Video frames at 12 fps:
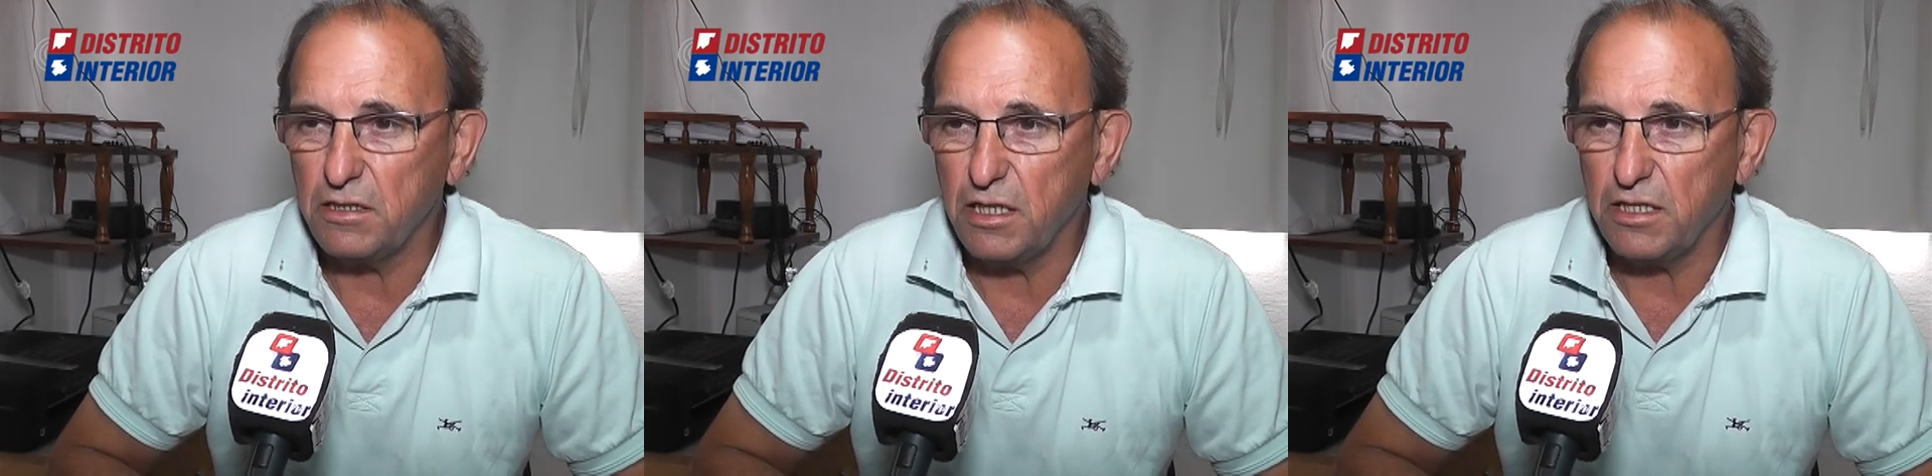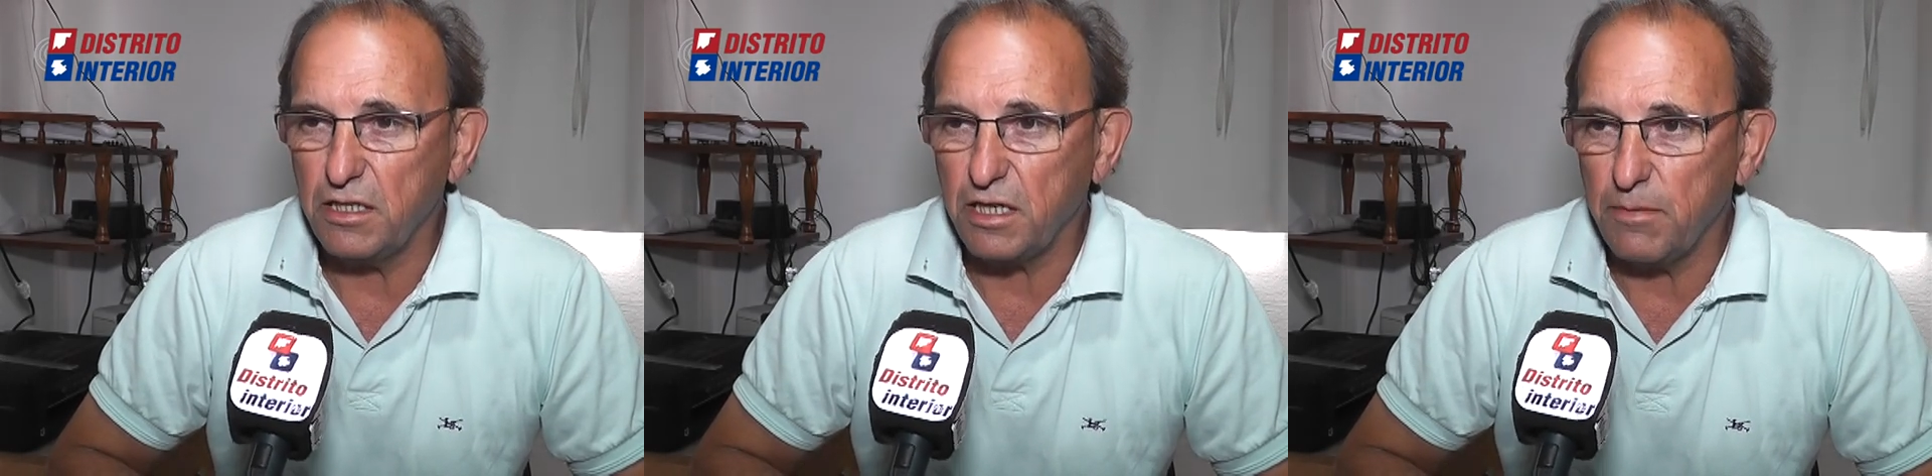
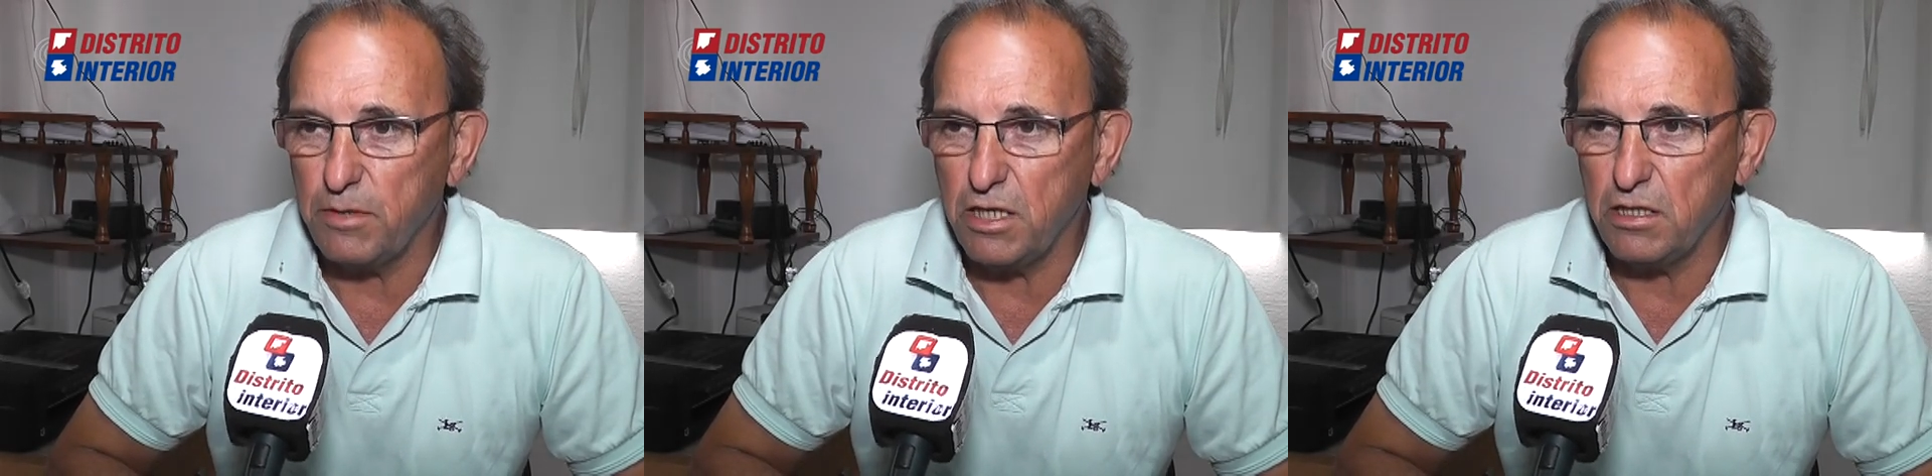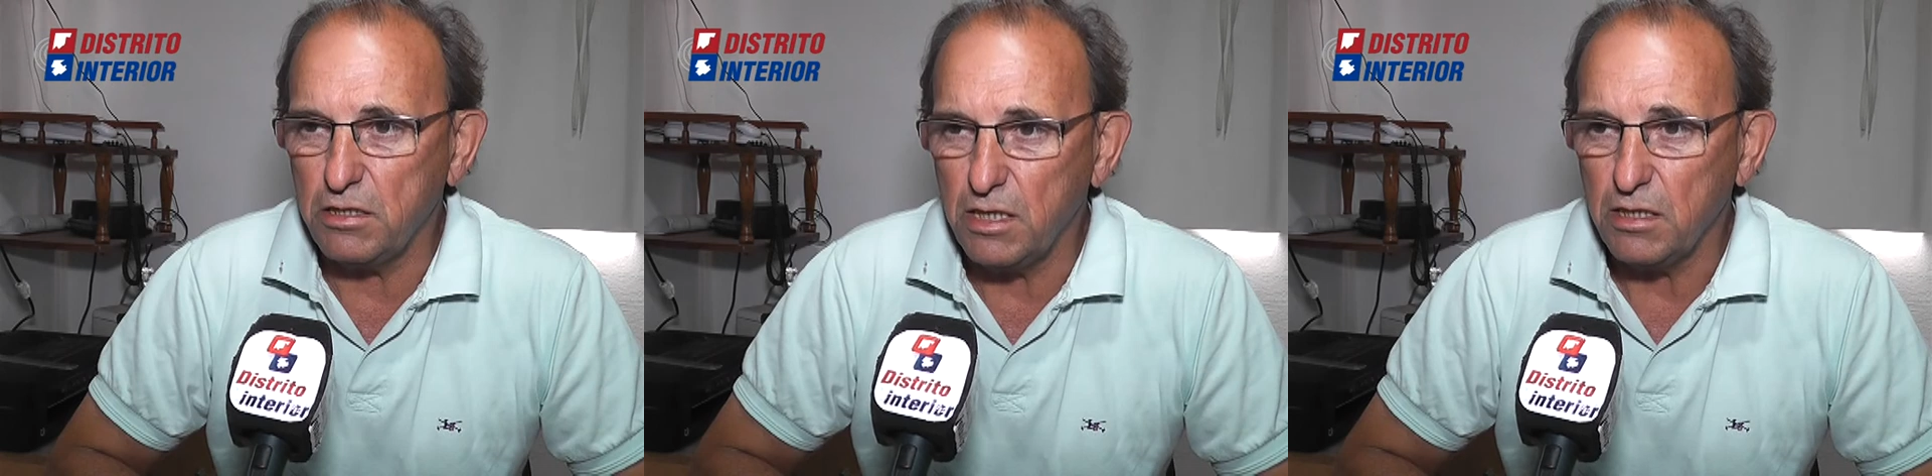
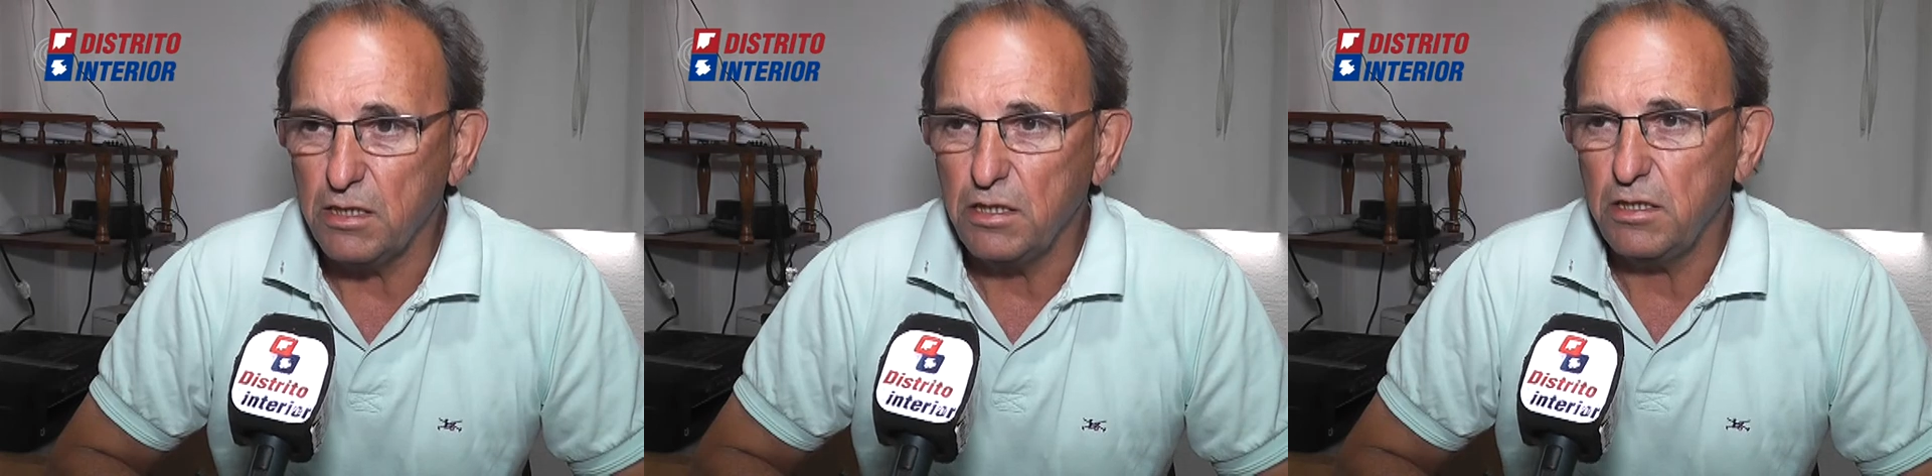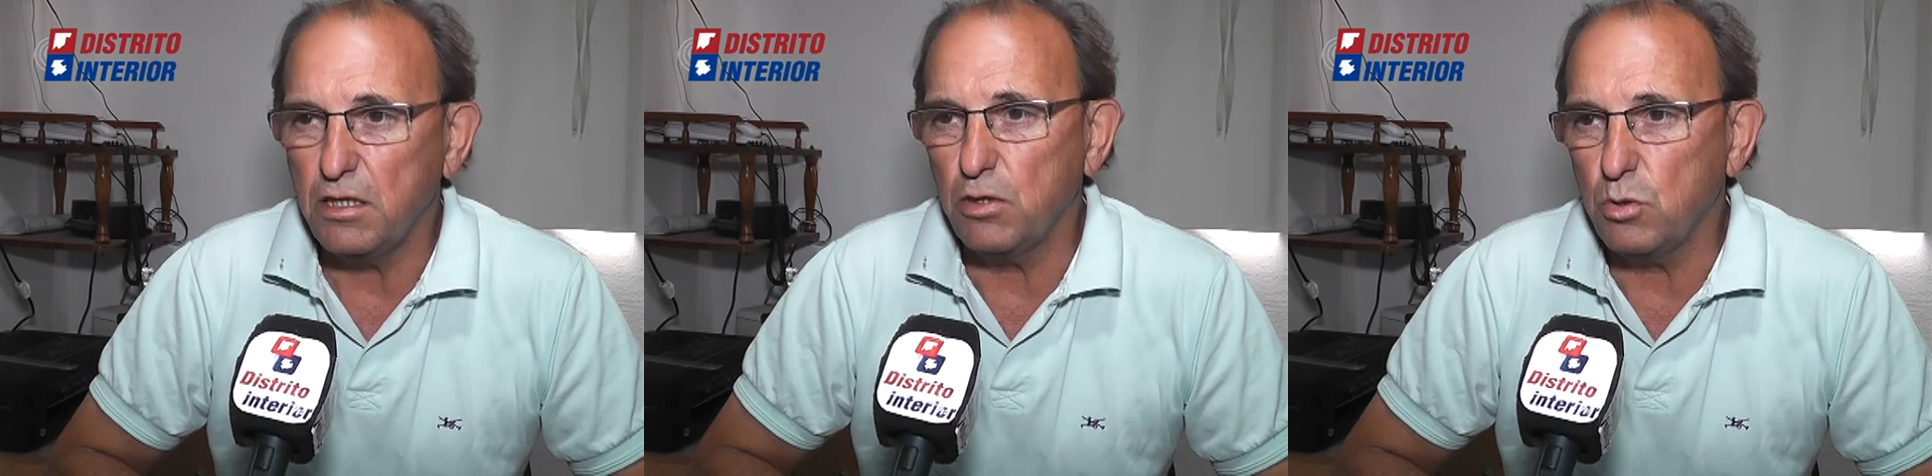herramientas
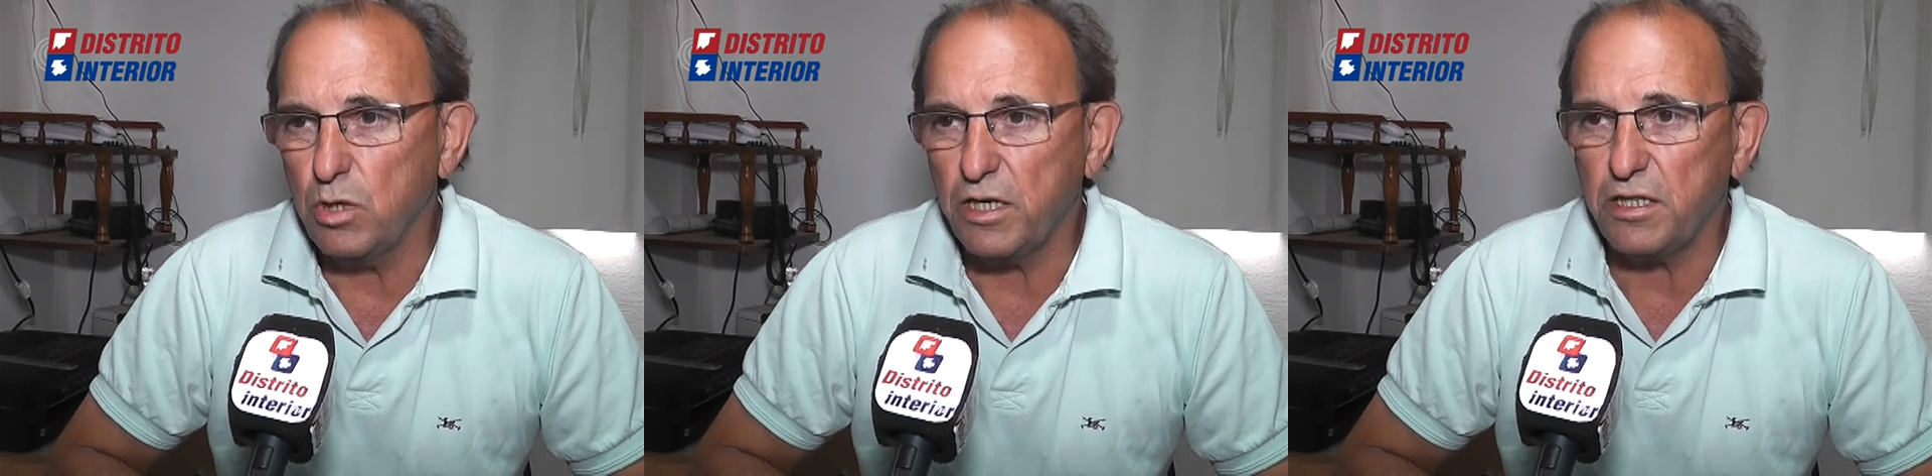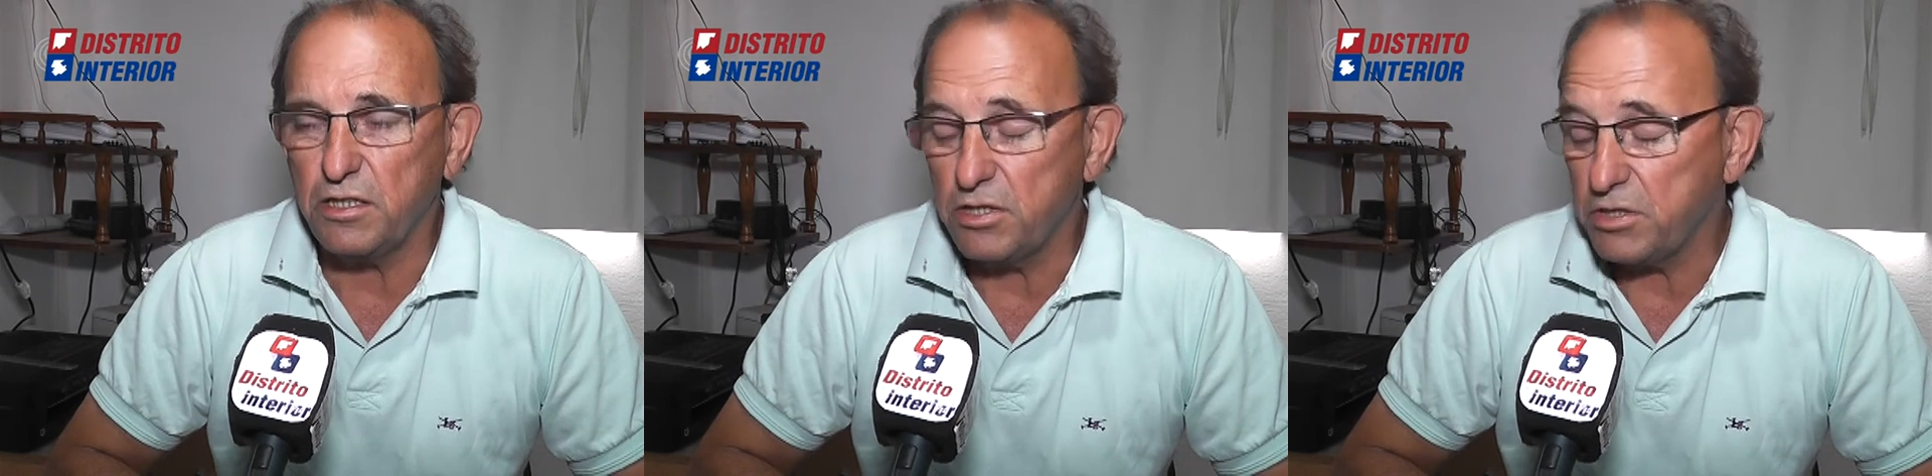y el
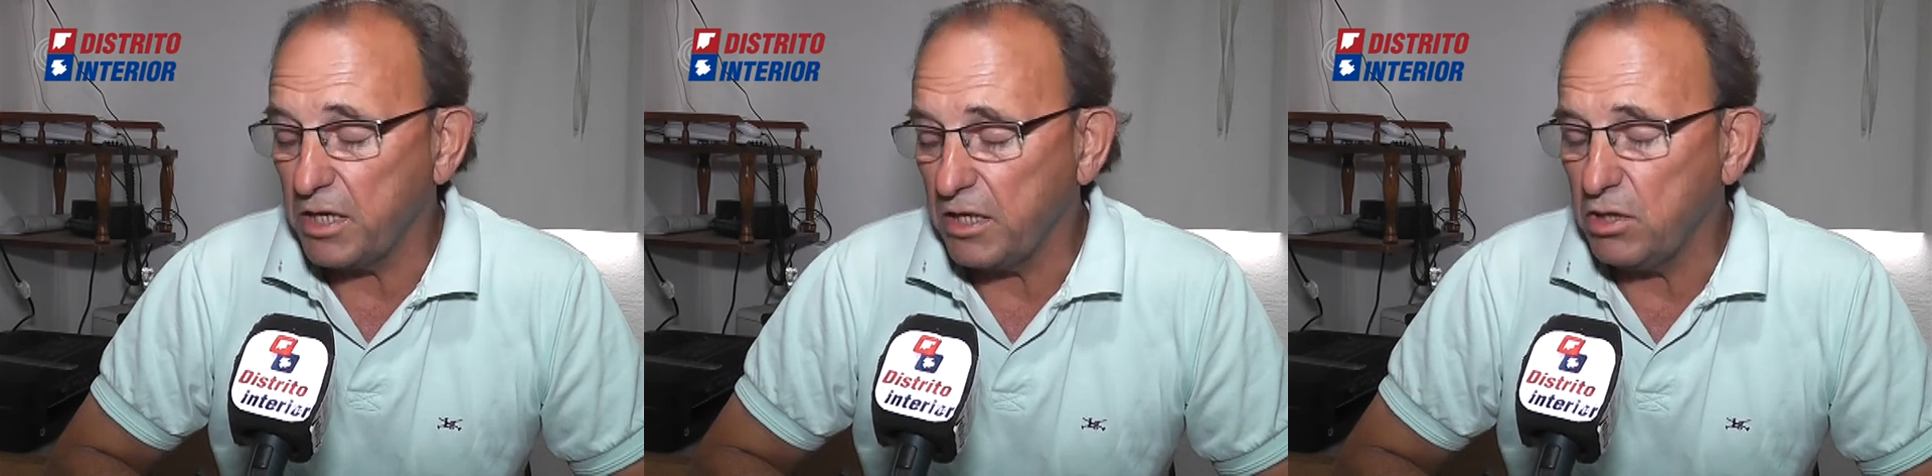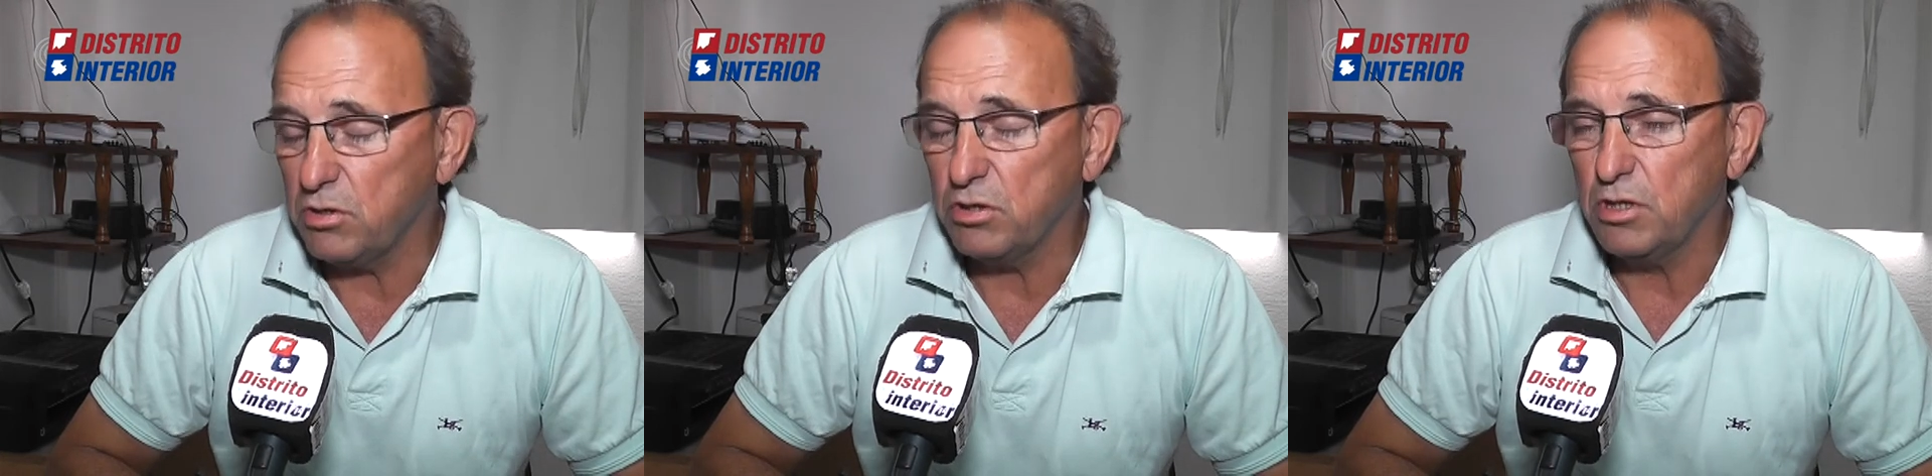lugar
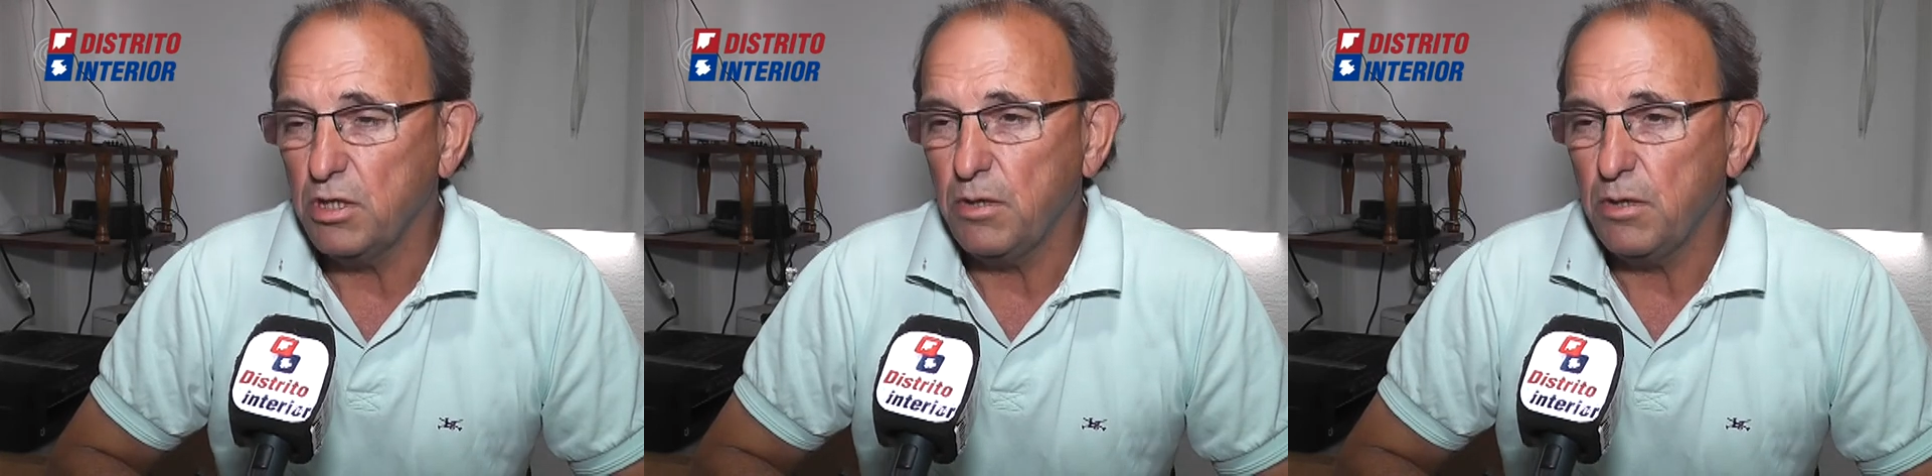necesario